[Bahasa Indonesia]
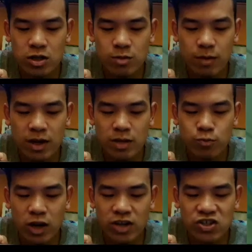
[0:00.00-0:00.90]
Dia
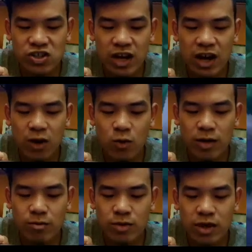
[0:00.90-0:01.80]
memanipulasi
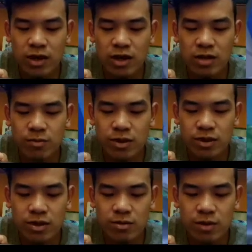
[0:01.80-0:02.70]
awan biar gelap
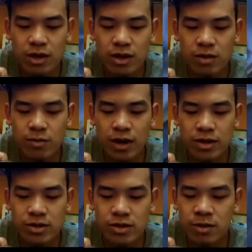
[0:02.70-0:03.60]
ya. Biar gelap,
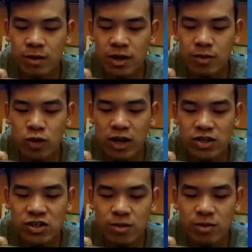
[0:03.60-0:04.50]
guys. Dia
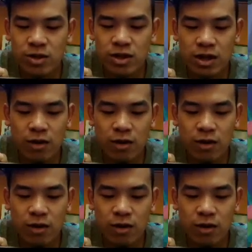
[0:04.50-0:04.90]
manipulasi sama dia